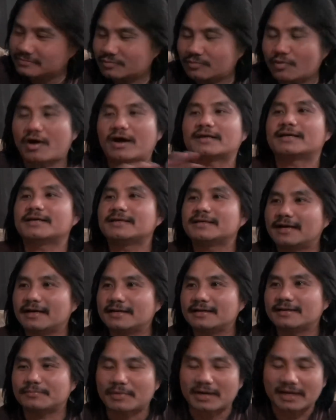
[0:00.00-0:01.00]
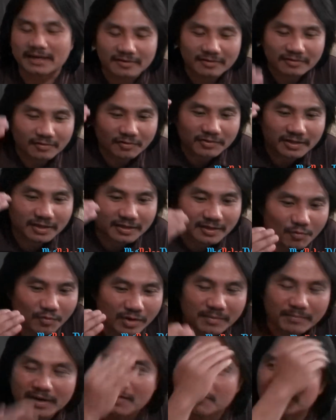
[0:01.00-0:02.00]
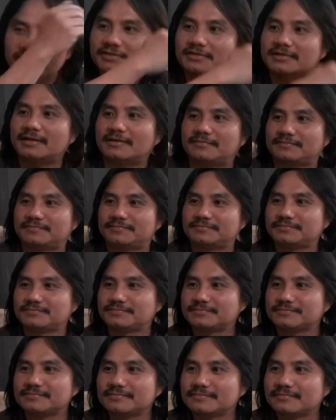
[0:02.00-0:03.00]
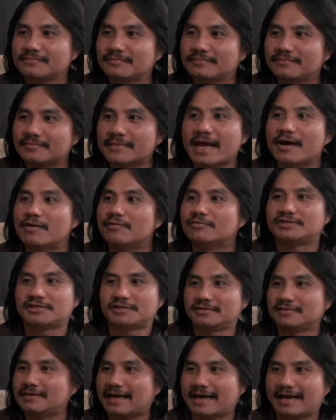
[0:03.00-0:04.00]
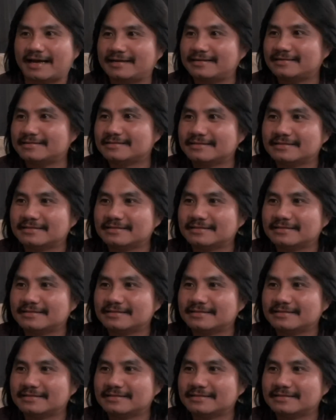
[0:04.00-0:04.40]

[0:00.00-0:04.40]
toàn thế giới này mà có chức có quyền mà không sướng đâu, đều sướng cả.